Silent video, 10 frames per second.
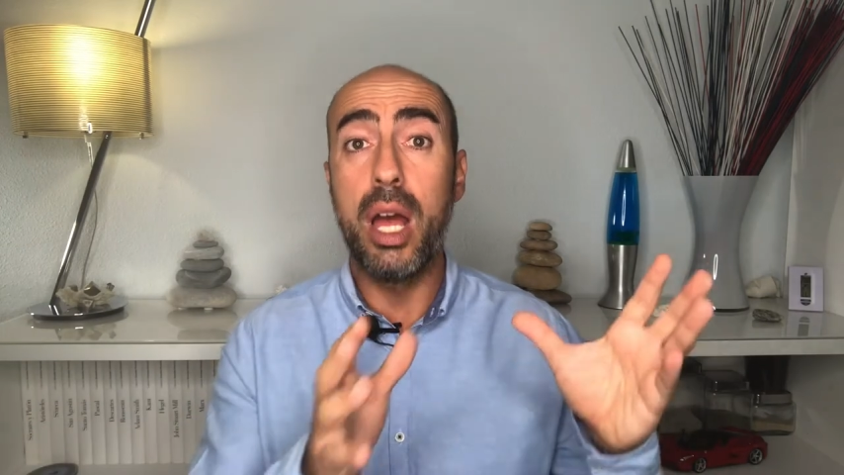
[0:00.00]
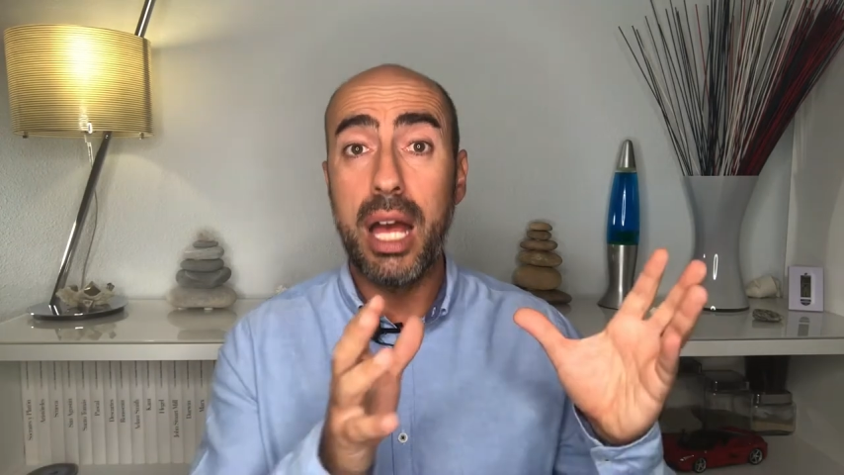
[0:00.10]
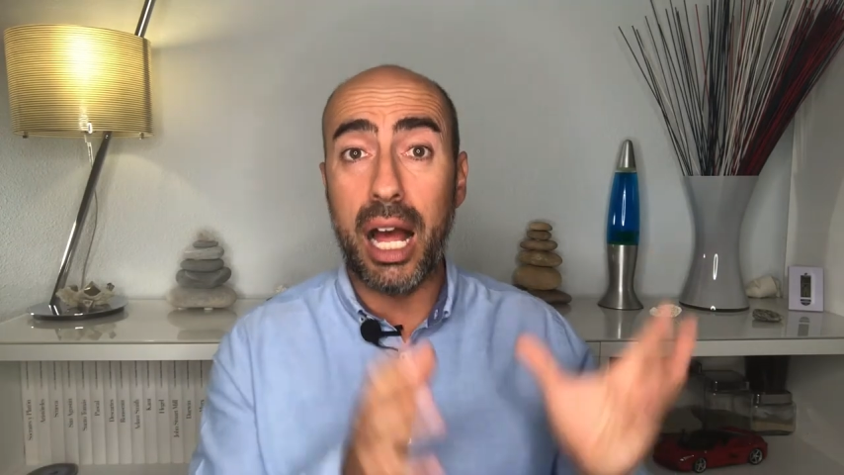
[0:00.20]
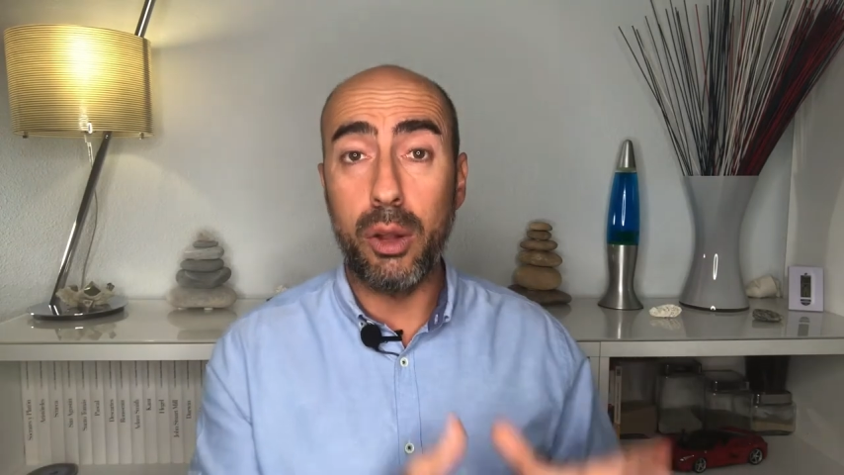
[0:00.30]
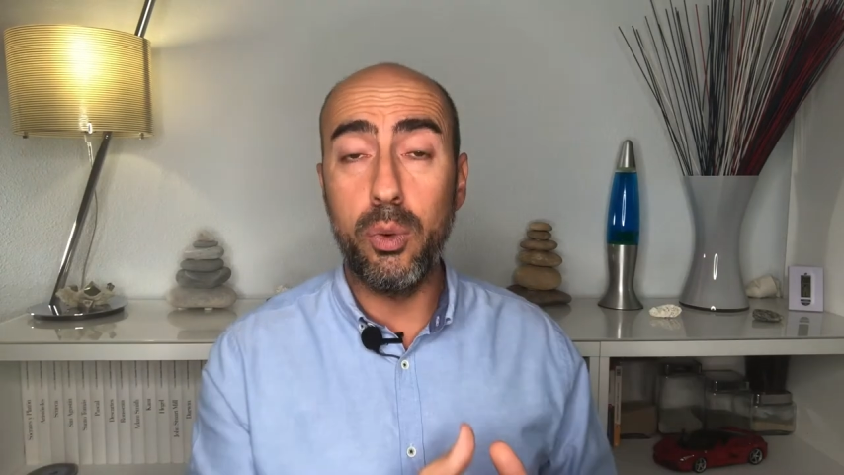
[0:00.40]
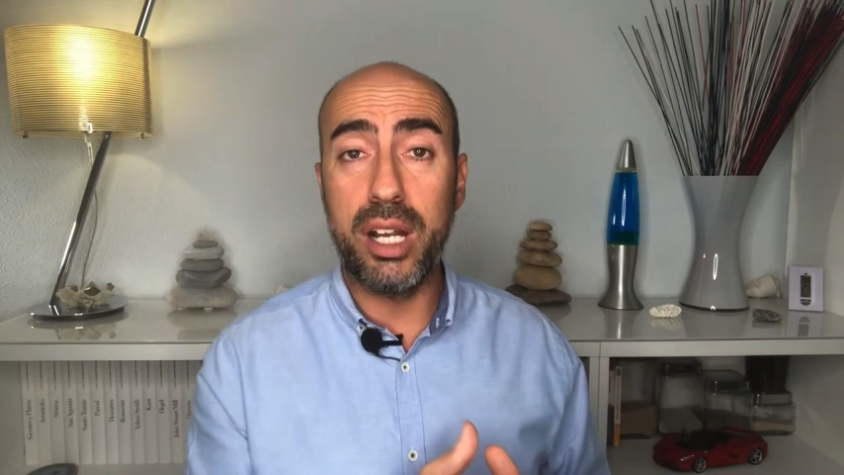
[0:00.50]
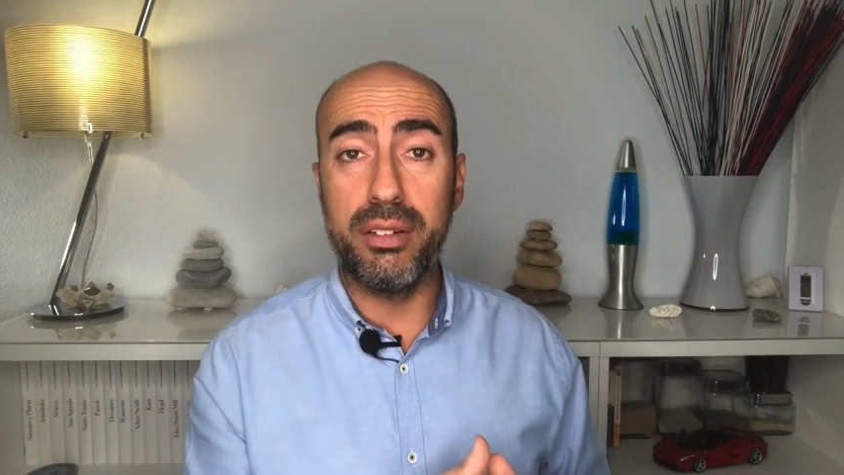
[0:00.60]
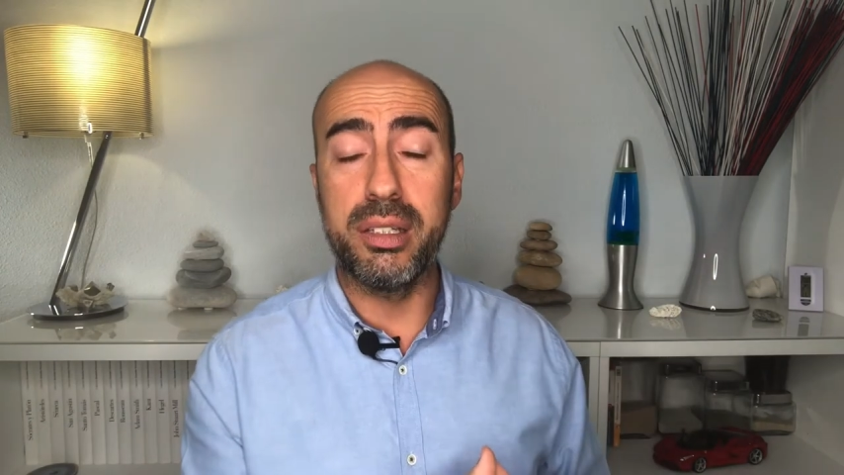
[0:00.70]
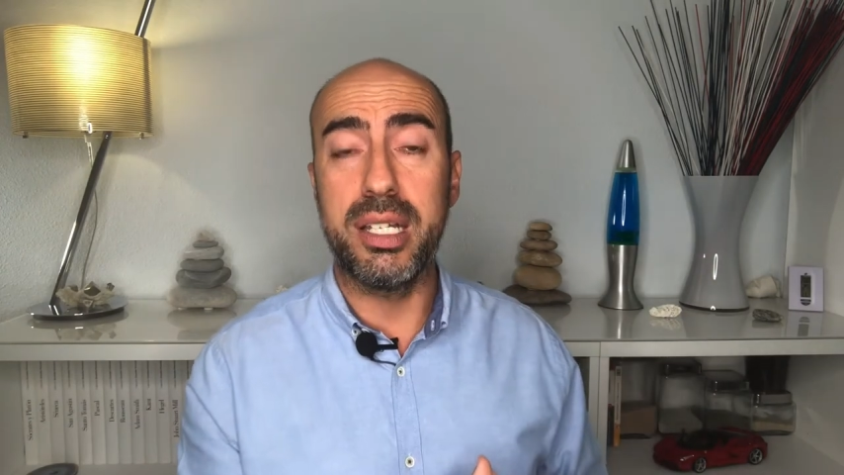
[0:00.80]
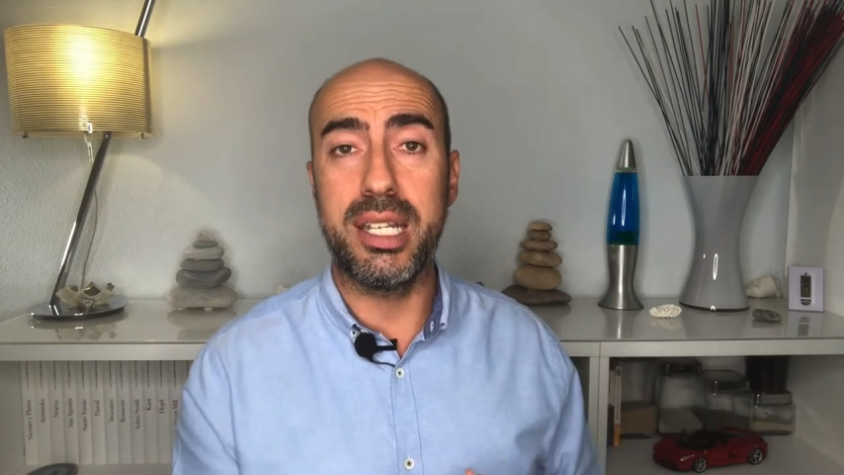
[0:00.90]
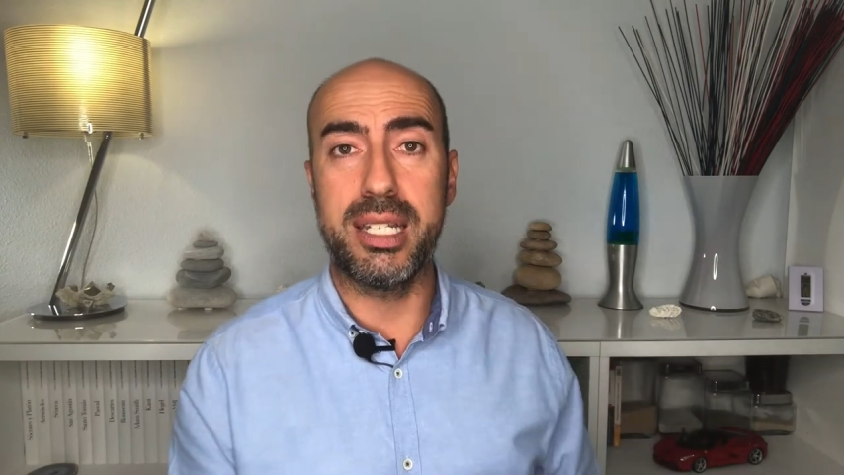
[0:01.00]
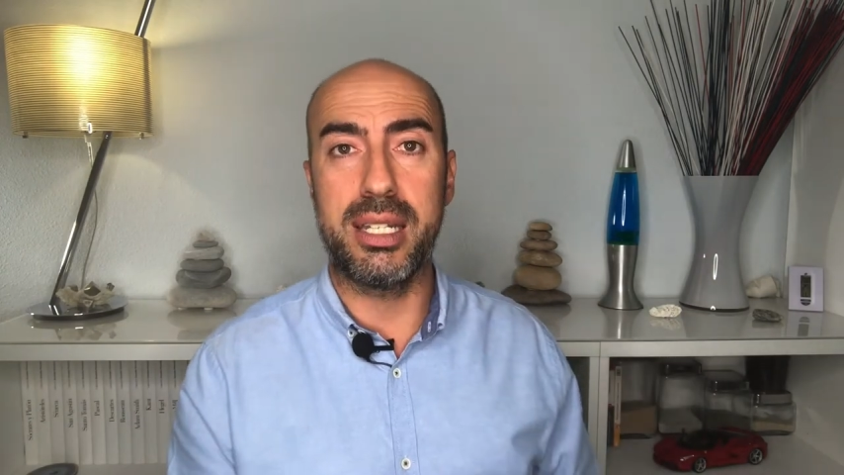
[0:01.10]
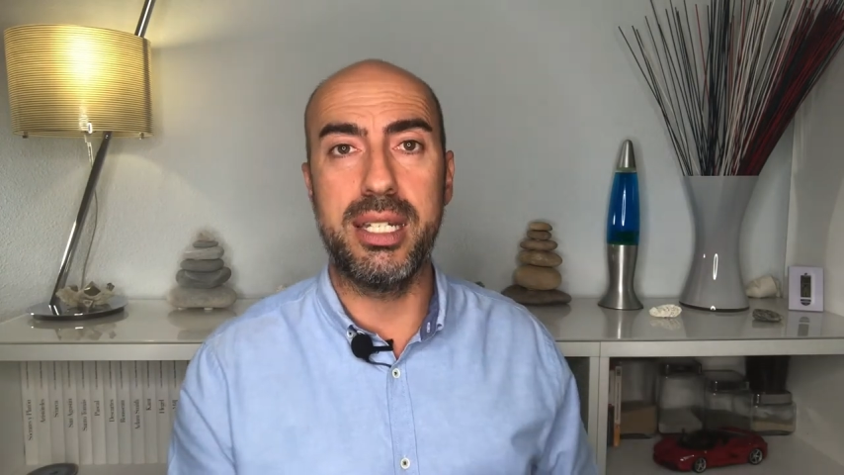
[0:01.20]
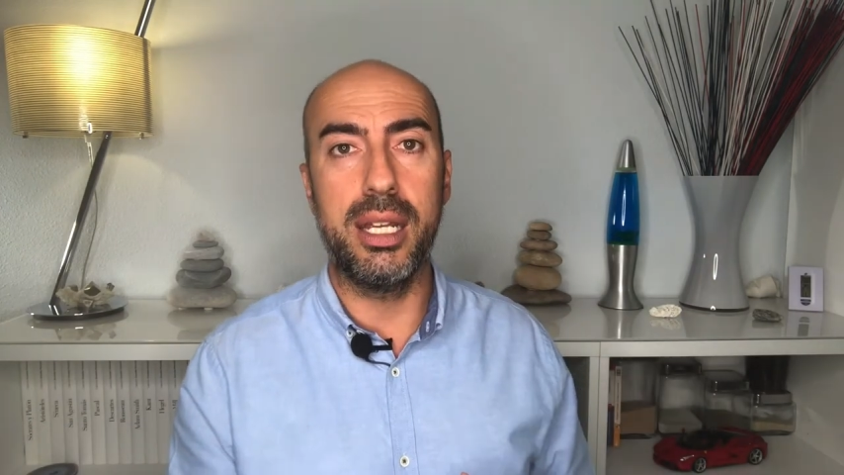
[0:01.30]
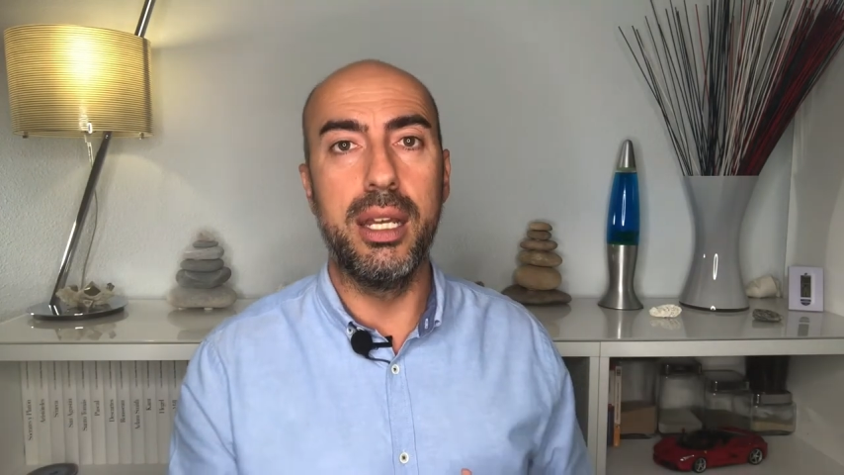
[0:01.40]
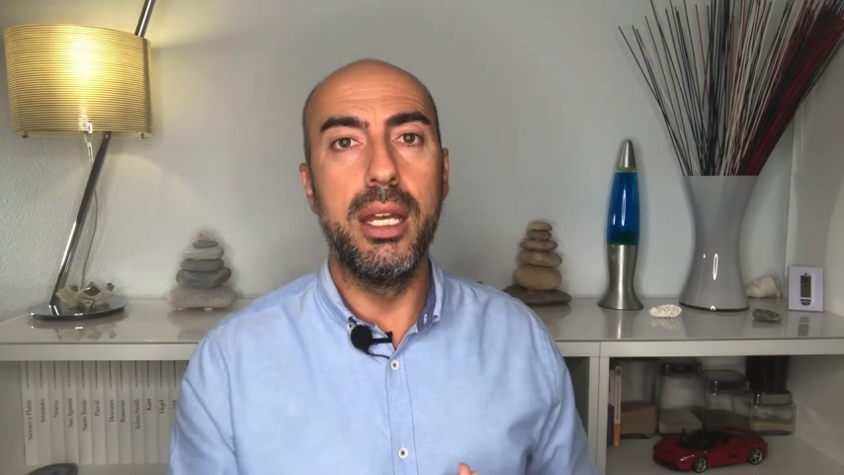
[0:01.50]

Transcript: Algunas veces es así.